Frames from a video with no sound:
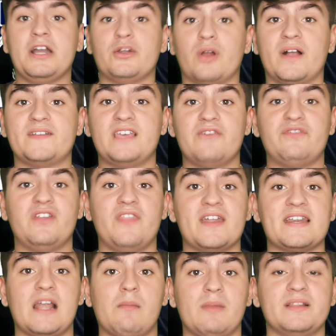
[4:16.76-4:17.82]
creo que se defiende
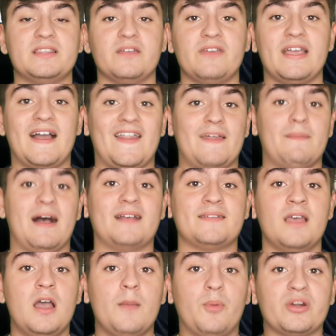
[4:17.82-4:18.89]
realmente bien,
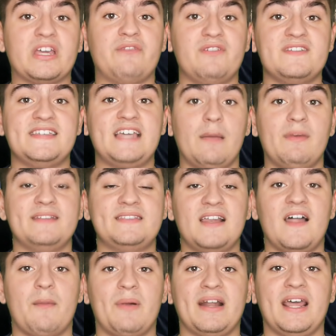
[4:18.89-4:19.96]
además porque físicamente
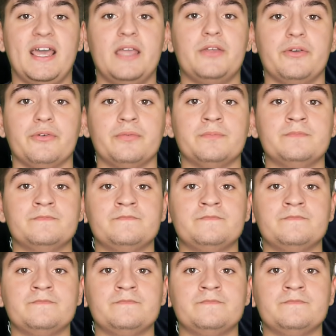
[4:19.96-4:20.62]
le da para ello.